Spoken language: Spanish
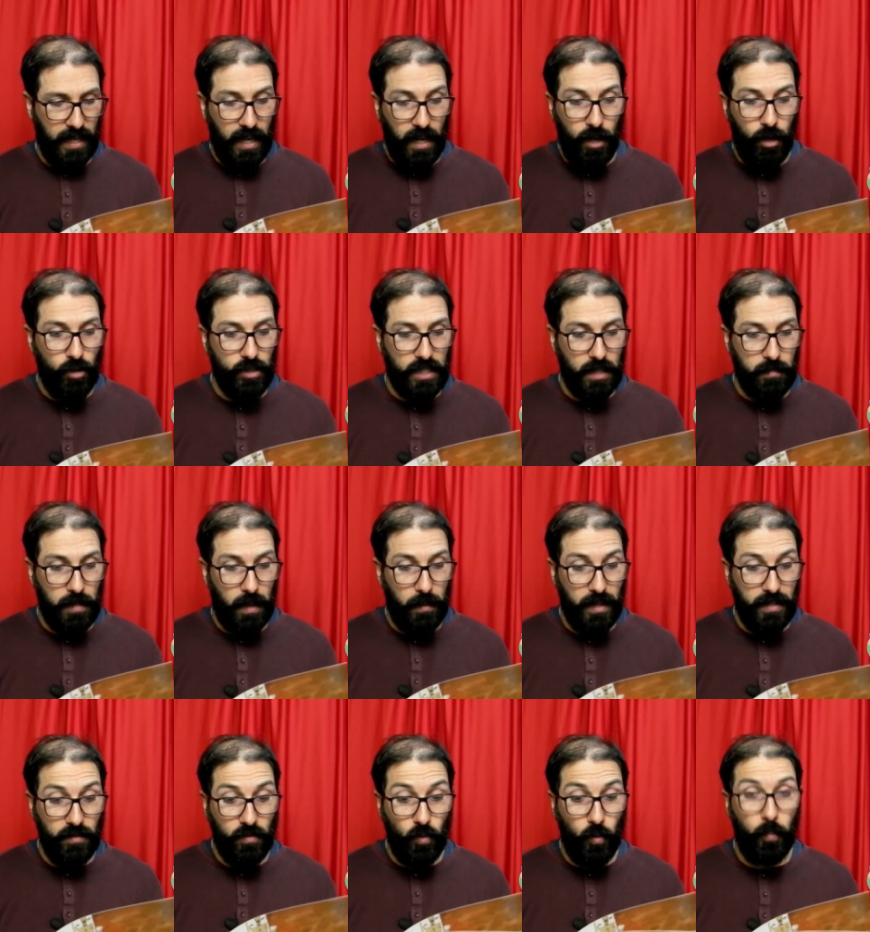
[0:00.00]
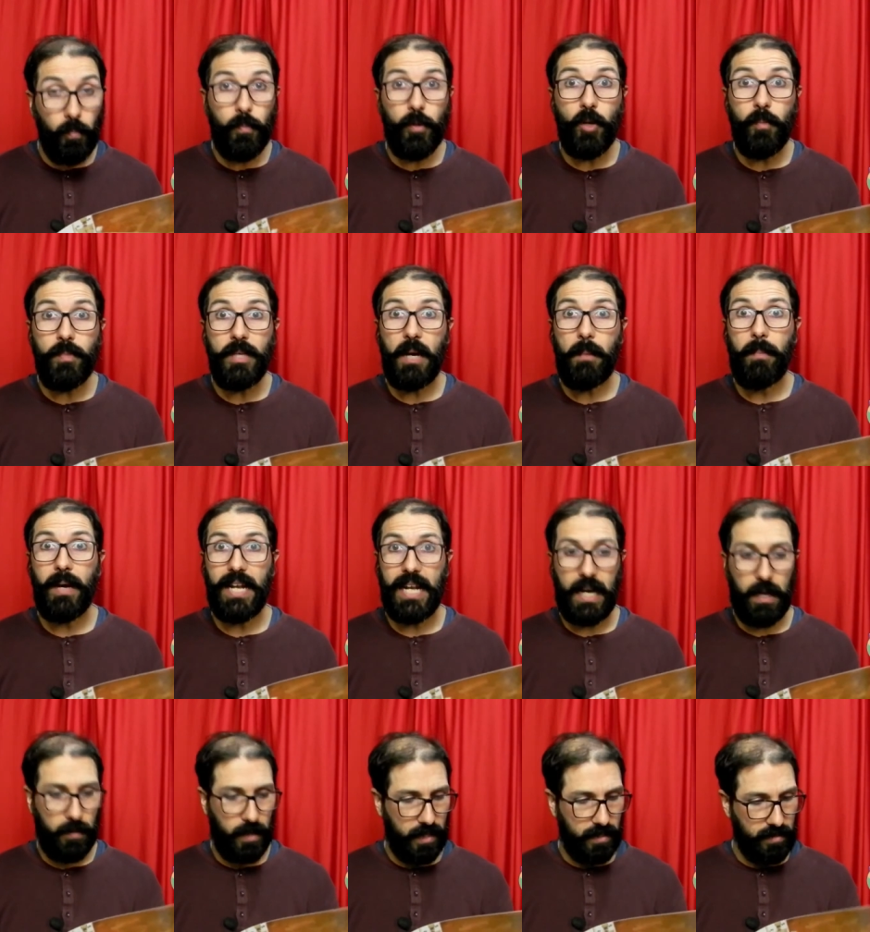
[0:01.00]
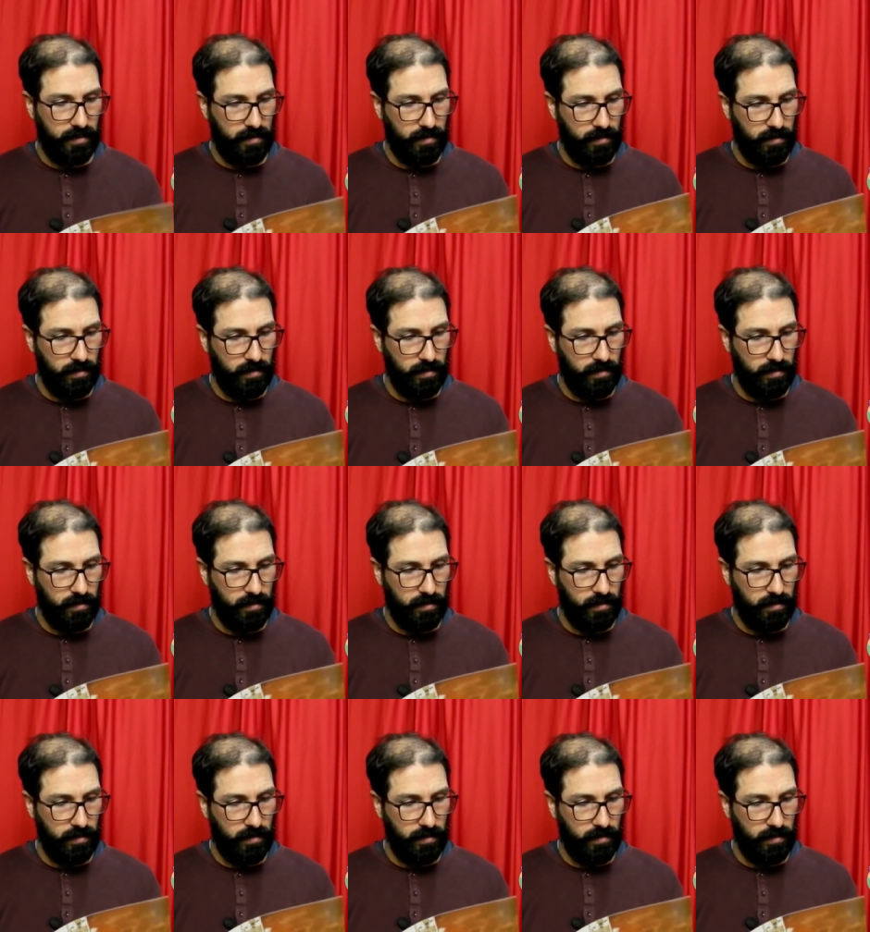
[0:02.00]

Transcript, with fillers: los llamaba en sus propias palabras.